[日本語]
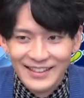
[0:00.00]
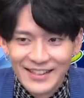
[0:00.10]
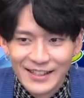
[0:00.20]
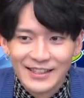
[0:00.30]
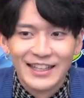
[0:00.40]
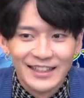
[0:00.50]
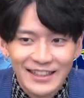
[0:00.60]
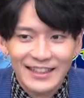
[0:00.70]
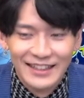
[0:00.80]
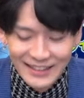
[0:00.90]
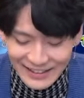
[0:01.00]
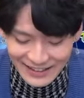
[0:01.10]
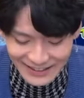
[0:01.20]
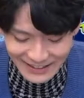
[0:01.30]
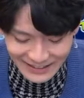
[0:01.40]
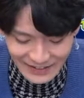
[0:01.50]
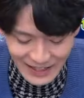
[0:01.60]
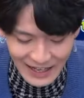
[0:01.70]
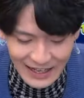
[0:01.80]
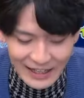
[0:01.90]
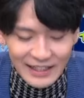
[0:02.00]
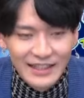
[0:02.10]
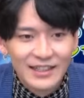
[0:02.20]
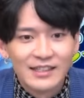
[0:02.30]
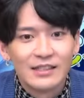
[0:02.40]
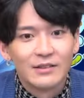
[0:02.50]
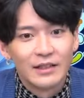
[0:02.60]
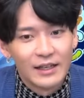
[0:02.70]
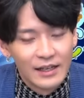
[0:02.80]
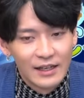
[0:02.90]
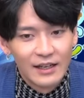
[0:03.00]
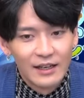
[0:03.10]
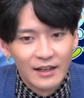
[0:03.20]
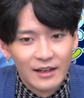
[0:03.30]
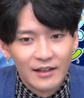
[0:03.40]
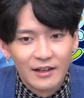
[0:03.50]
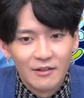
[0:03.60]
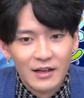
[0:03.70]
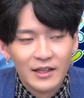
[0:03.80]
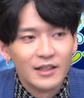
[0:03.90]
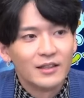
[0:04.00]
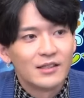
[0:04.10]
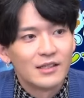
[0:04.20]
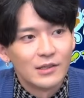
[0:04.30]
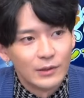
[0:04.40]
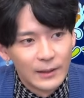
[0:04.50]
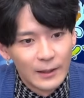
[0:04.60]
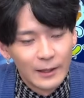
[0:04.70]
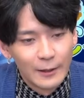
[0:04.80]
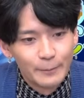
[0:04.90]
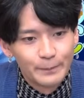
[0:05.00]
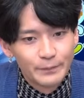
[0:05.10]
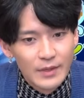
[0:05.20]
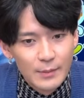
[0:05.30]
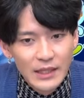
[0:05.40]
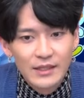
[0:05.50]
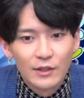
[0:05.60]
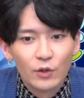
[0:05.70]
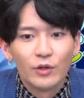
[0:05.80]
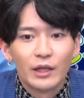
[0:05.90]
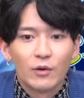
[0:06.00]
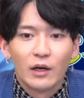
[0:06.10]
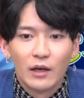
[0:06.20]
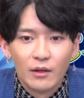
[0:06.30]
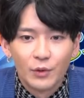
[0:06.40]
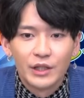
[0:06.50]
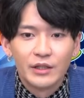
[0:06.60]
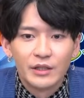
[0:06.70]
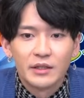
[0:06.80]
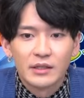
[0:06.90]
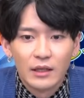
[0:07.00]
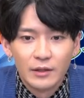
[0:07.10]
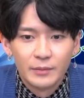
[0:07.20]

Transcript: すでにあれいいですよね。あれ可愛いですよね。皆さんどの猫がお気に入りですか